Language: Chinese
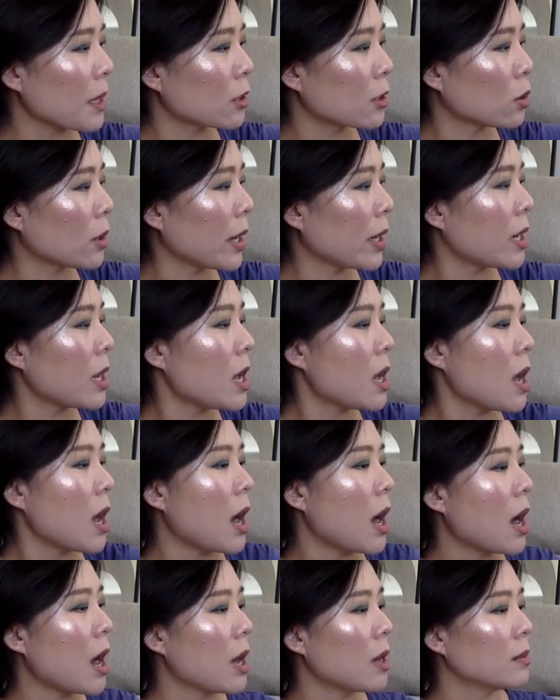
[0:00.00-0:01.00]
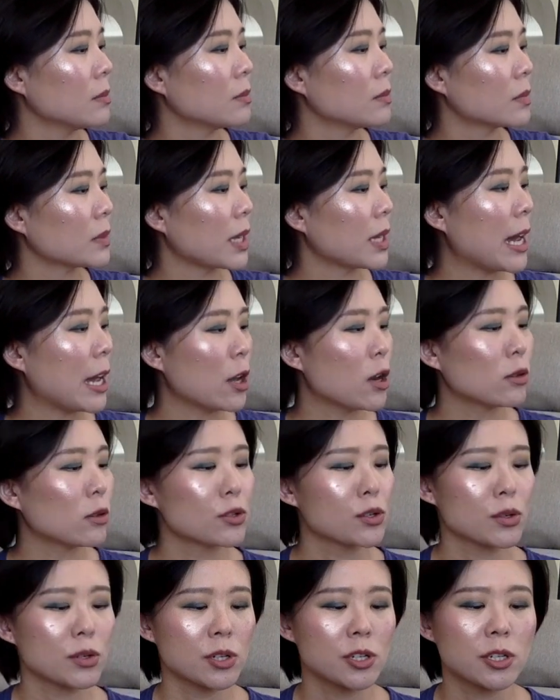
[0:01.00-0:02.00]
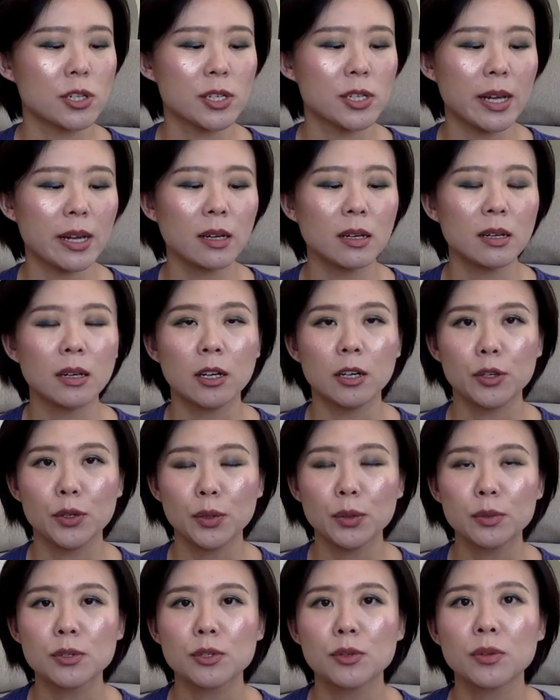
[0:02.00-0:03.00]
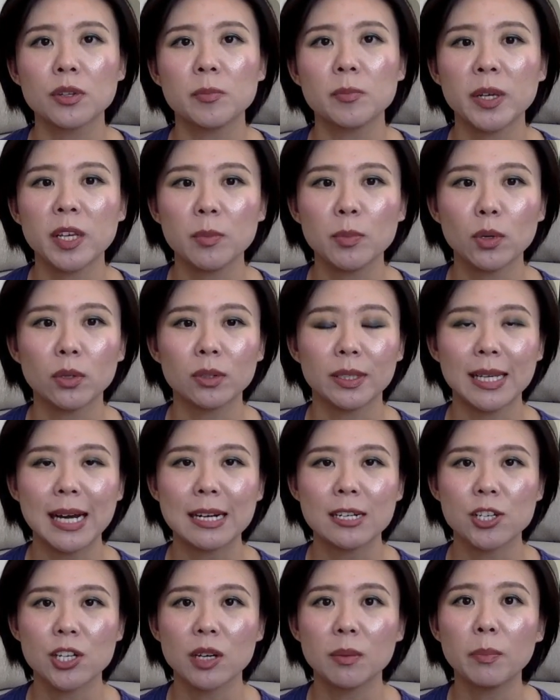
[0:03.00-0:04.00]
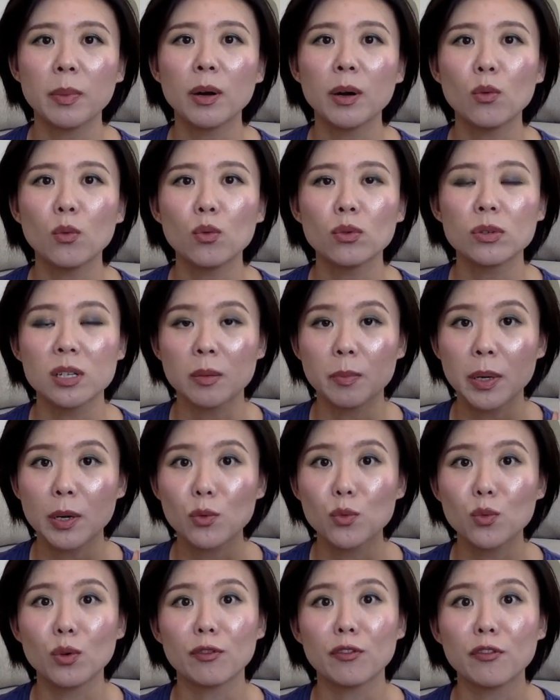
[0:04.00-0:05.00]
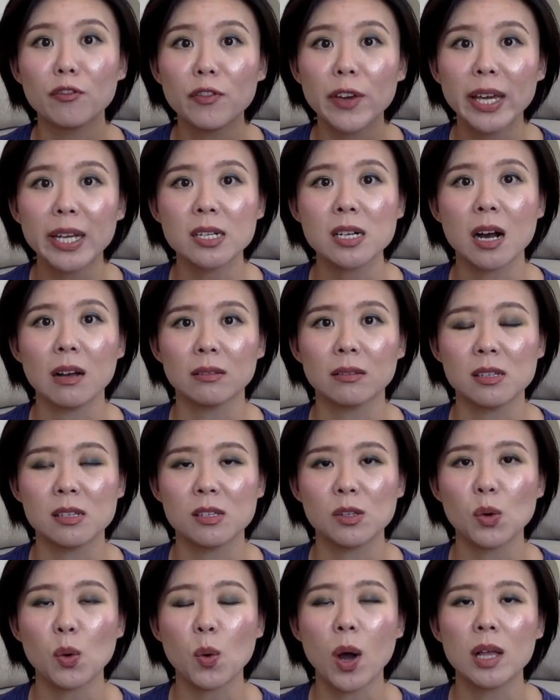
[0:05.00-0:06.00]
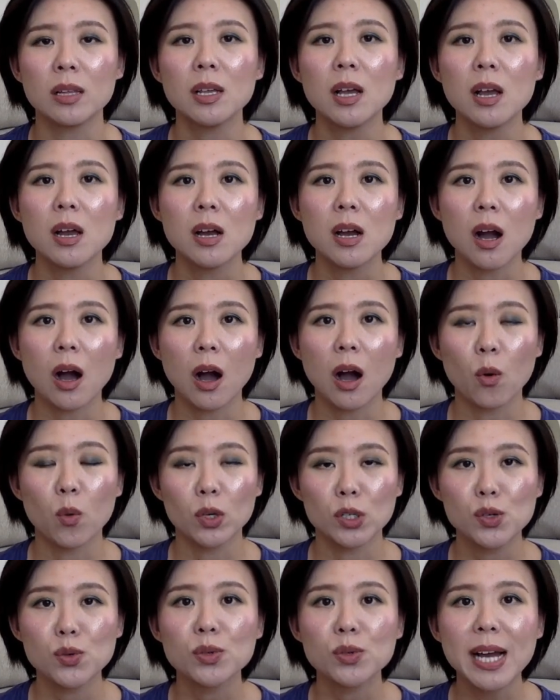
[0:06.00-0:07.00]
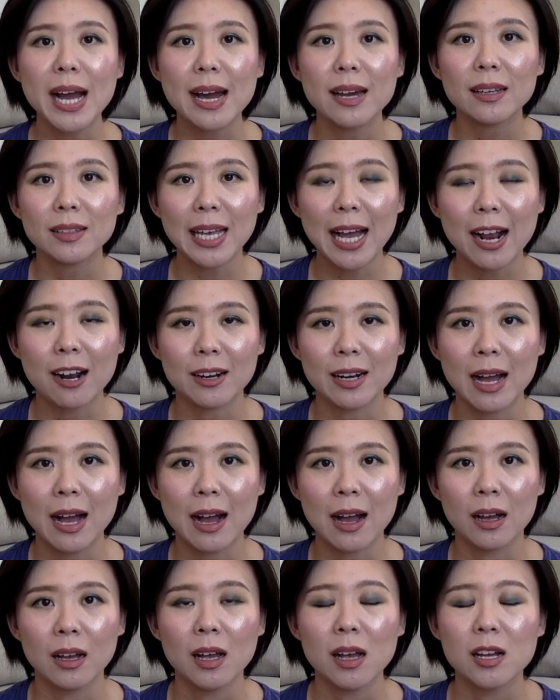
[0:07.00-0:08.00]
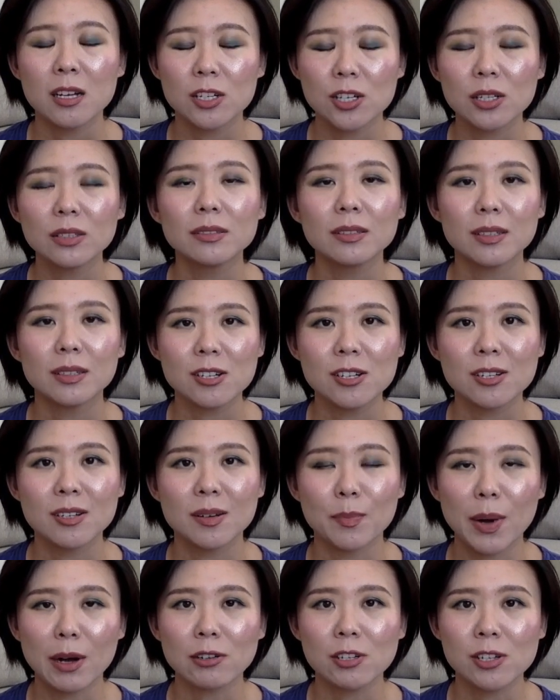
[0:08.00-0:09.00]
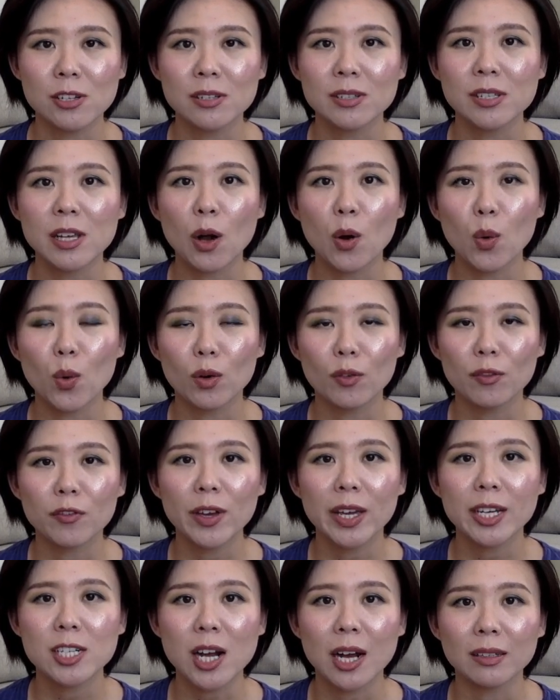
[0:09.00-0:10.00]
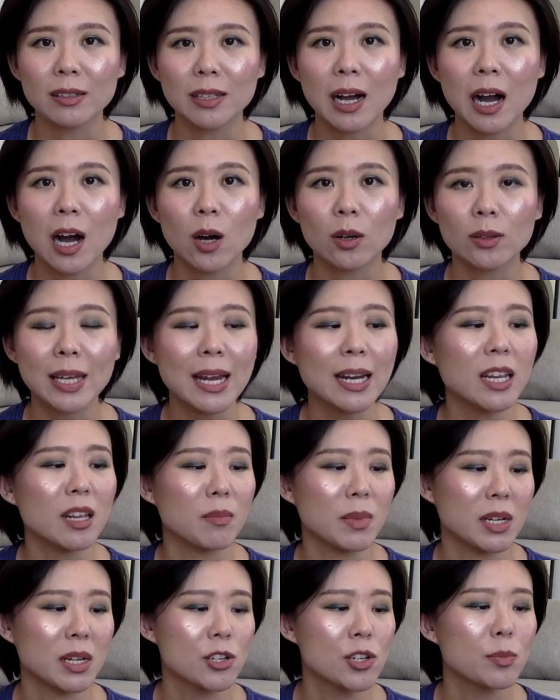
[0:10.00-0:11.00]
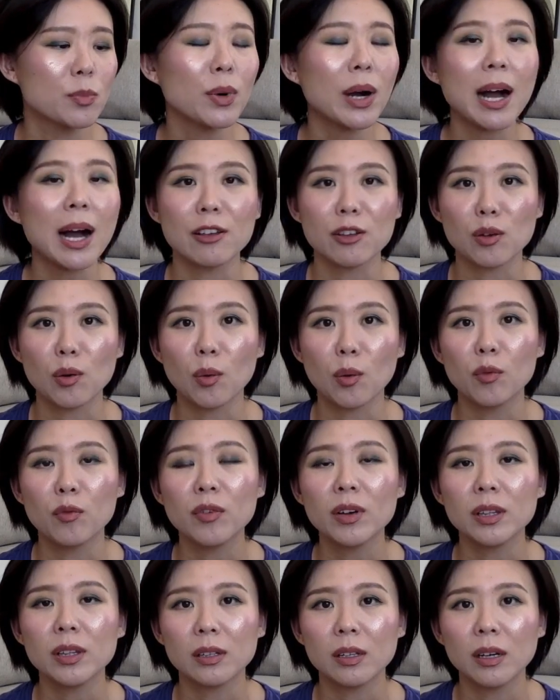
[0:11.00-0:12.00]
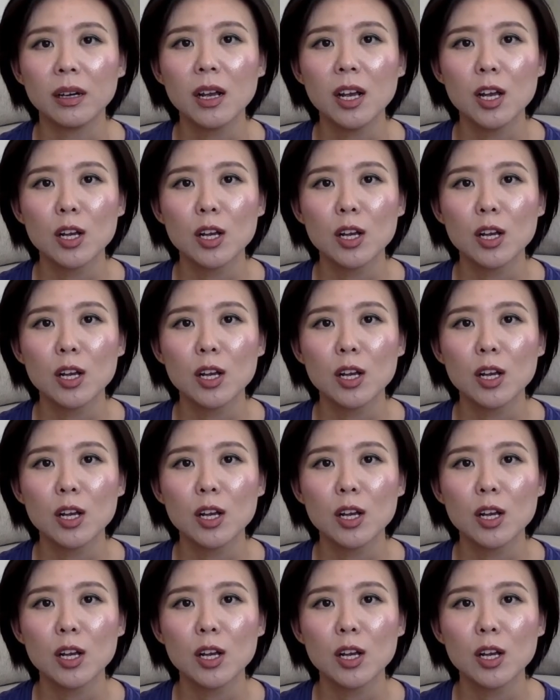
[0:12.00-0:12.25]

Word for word: 对，嗯，还有就是这个 Used to the People 的它这个喷雾，这个喷雾我非常的喜欢，啊，我出差带着它，真的是保湿效果非常的好。它里面是不含油分的，